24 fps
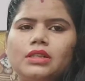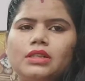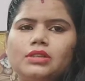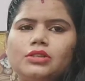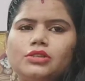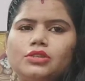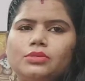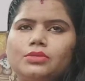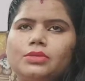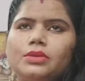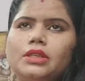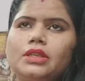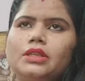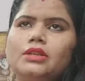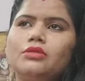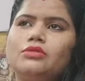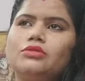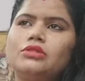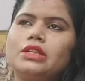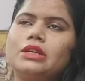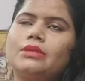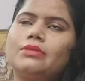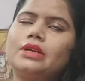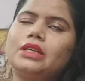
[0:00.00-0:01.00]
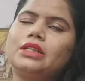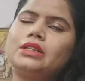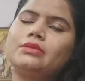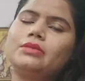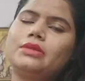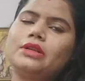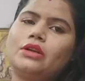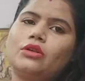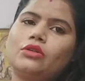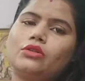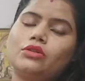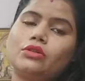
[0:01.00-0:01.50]
थी चुप थी उसके बाद
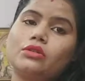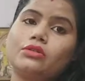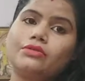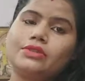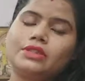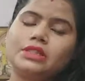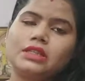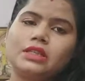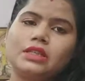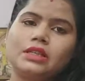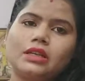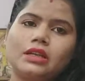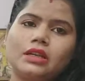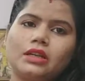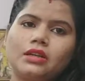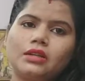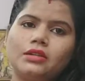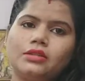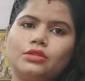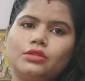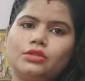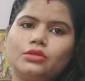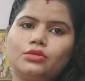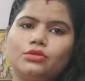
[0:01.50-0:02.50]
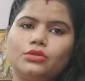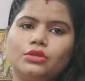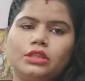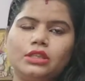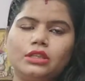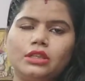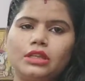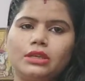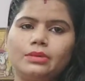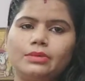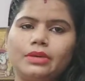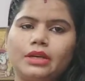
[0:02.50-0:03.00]
हमने डॉक्टर को विज़िट करा दो
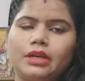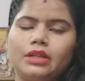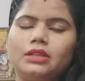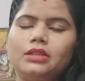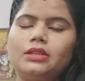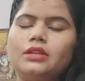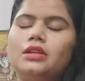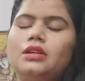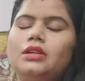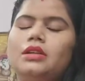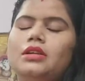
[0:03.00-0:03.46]
दिन के बाद